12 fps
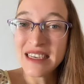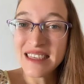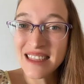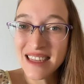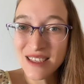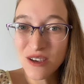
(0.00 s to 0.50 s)
y
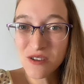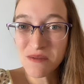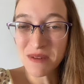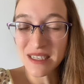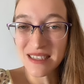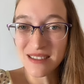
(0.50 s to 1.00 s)
he tenido
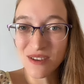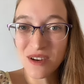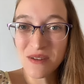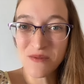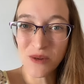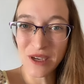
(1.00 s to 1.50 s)

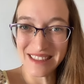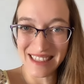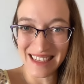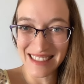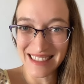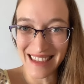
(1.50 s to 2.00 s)
conversaciones muy
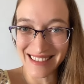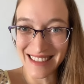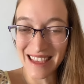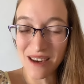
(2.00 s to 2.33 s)
interesantes.